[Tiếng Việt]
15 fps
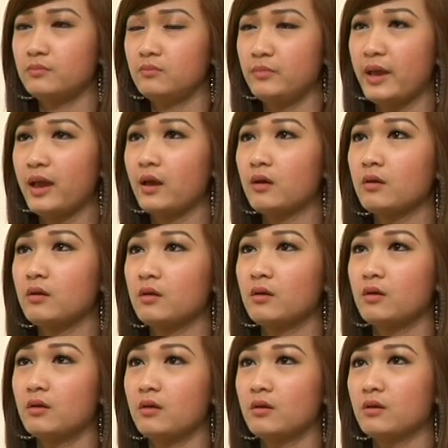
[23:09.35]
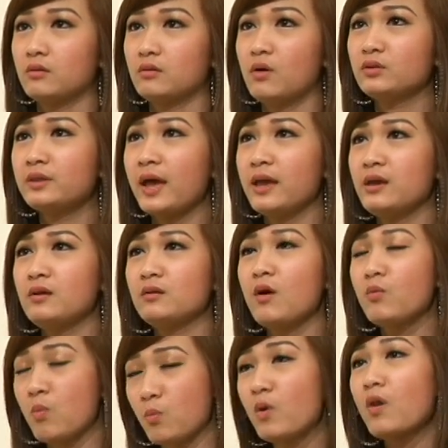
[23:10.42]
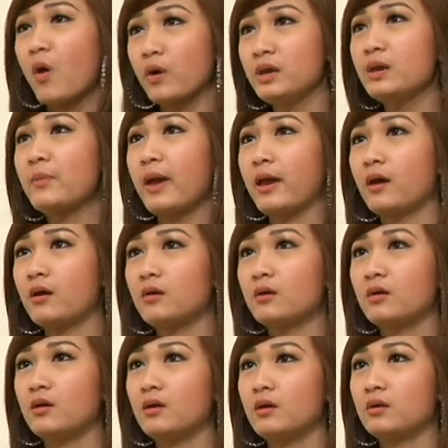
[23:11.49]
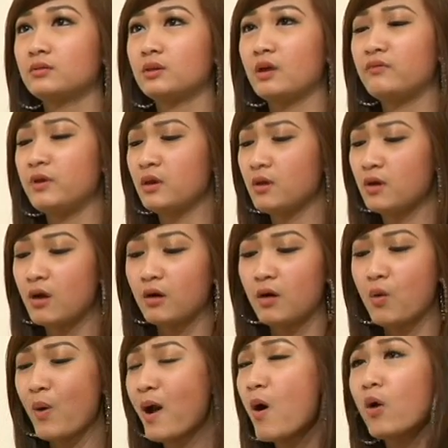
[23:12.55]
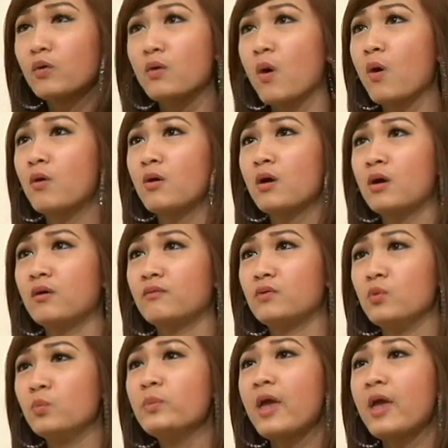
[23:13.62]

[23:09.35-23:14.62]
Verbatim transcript: Mẹ Con thấy con cũng có lỗi với mẹ Tại vì con quá hồ đồ và dụng